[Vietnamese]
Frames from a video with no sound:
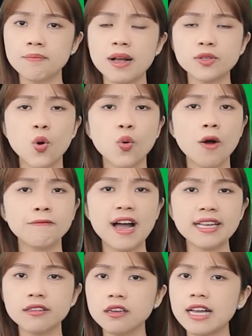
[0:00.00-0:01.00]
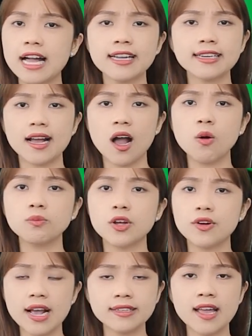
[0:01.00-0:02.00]
Mặc dù không phải tất cả các đàn ông
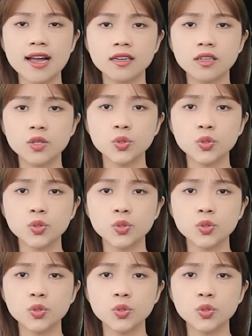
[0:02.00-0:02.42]
đều lăng nhăng,